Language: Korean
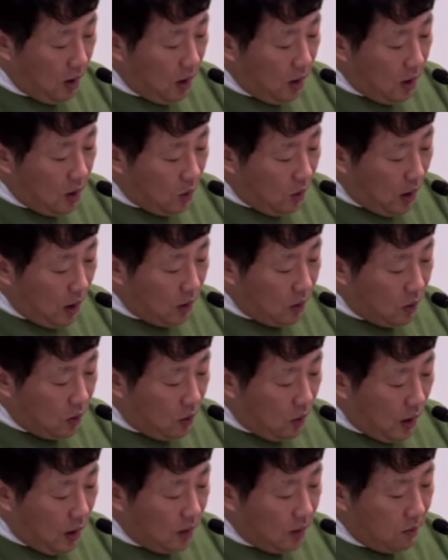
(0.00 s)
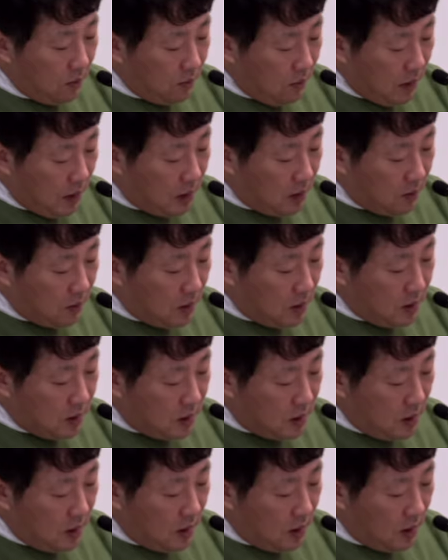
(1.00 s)
확고한 믿음을
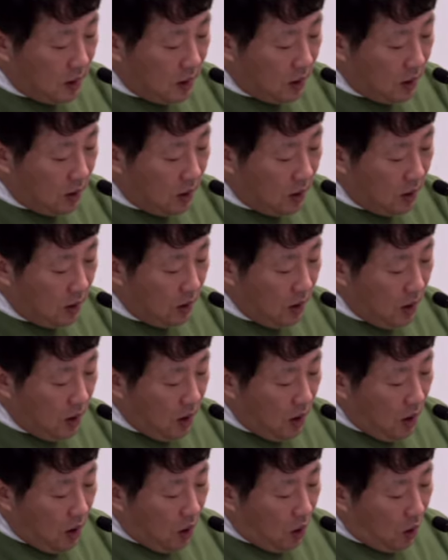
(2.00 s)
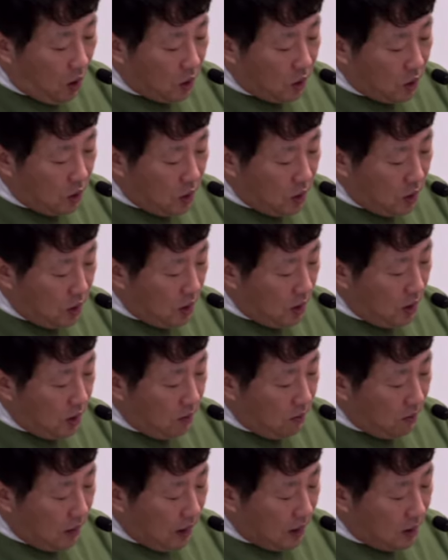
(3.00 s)
지니게 되어 어떤 일을
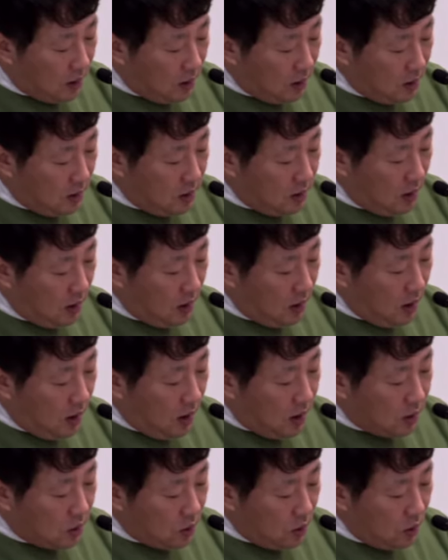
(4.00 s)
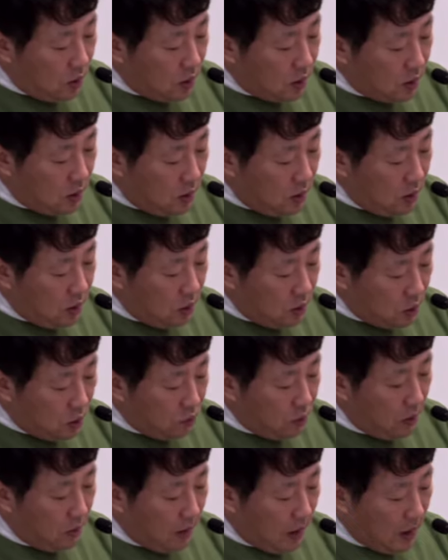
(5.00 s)
맡든지
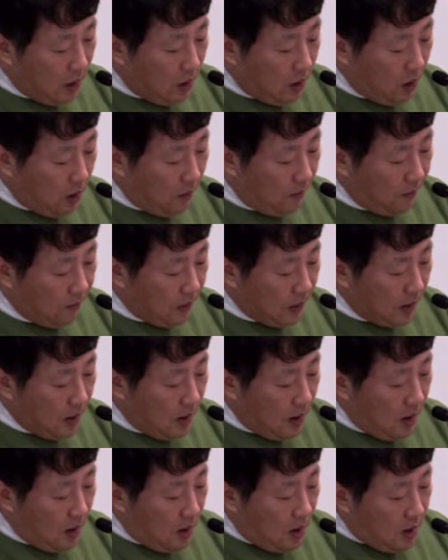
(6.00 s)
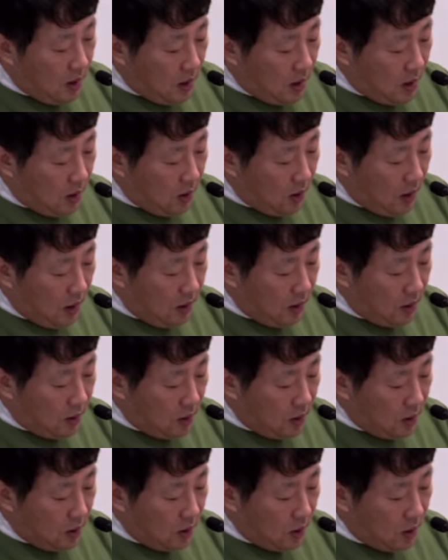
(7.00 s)
솔선수범하여 이러한
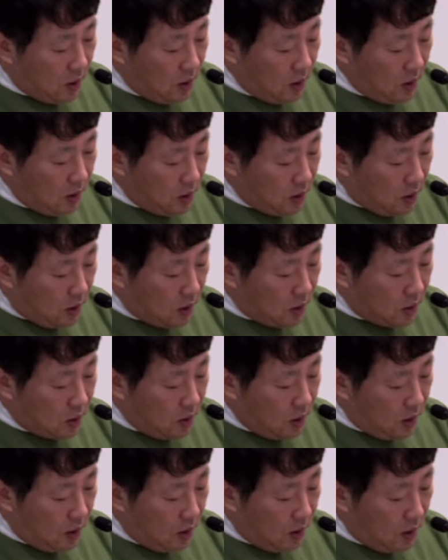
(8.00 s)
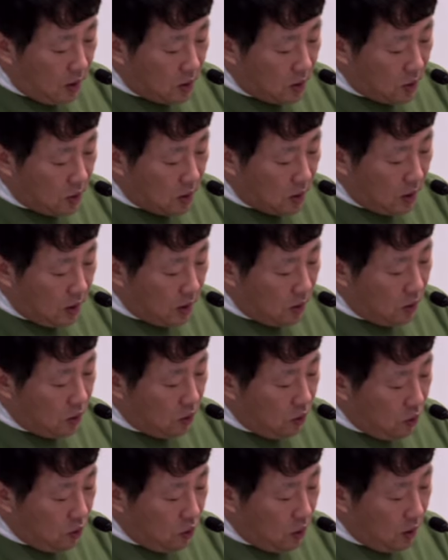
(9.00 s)
능력을 적절하게 조절하는
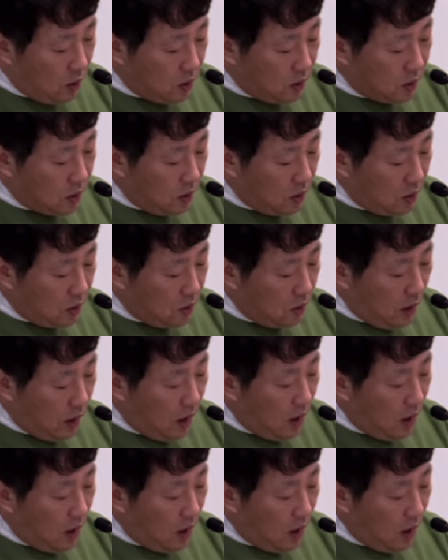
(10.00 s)
유연성과